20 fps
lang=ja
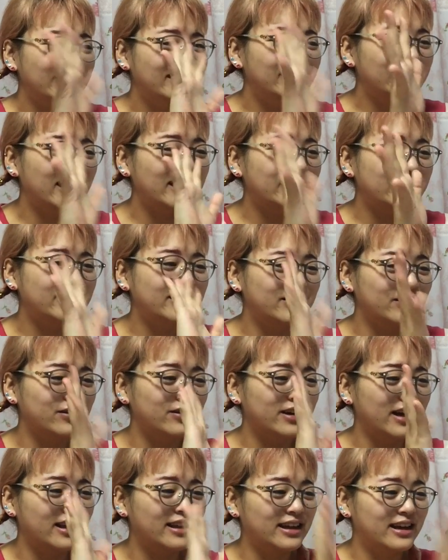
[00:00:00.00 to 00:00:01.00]
泣き
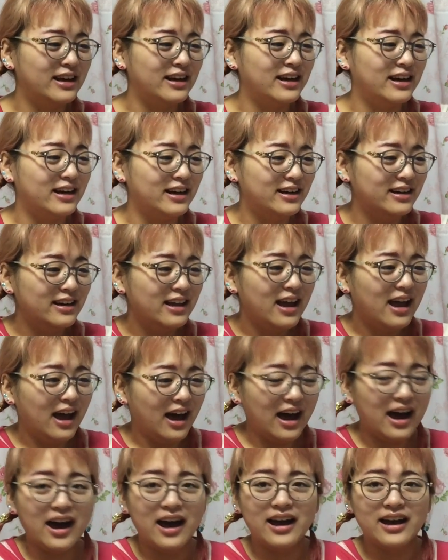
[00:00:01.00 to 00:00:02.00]
そう、やだ。
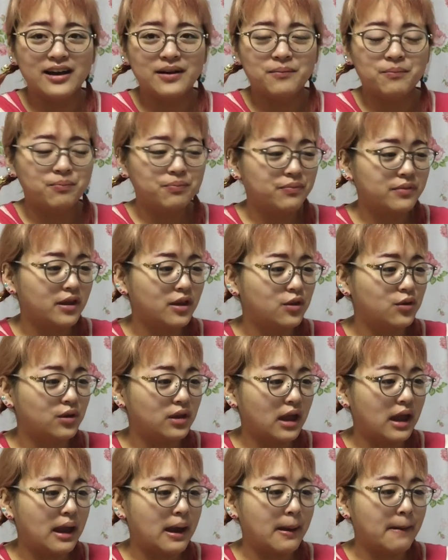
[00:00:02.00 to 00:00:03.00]
はい。えっと
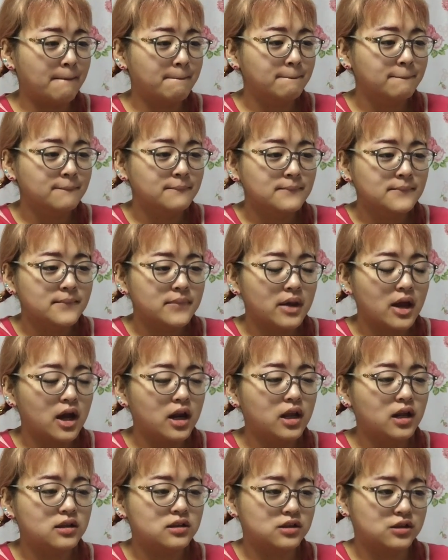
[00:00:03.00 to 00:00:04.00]
ね、
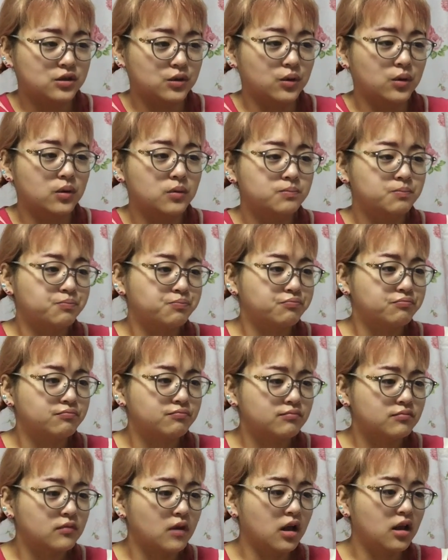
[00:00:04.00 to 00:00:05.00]
あれなんですよ。
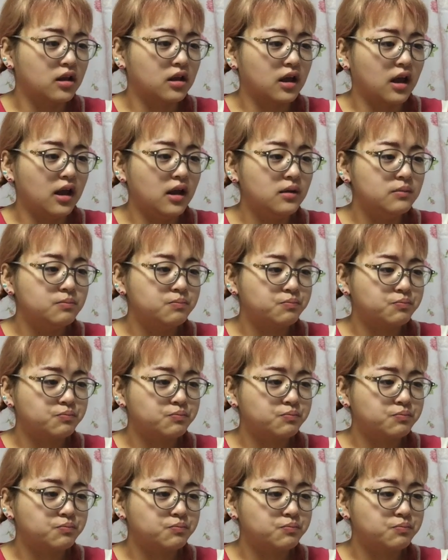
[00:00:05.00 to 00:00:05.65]
なんだっけ